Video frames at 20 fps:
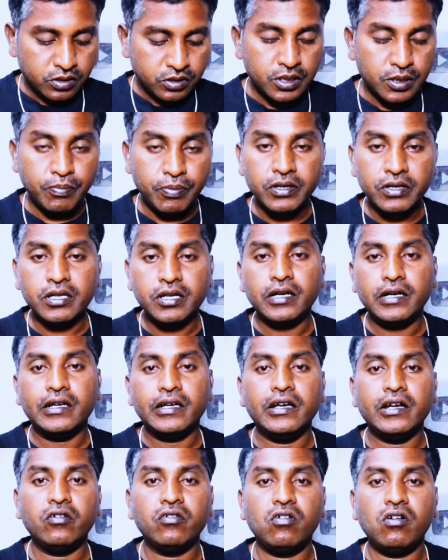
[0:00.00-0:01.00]
చెప్పాను కదా
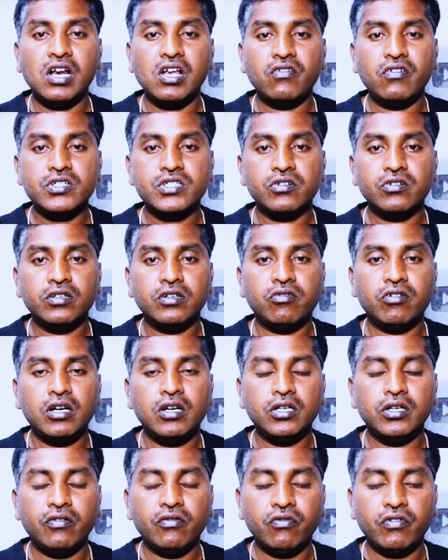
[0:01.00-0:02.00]
డిగ్రీ క్వాలిఫికేషన్ ఉన్న
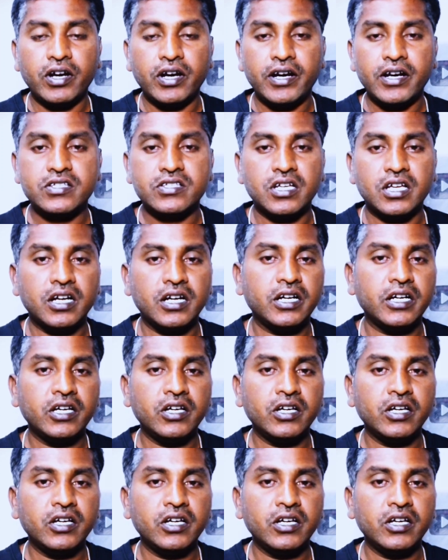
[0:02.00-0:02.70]
వాళ్ళు ఎవరైనా సరే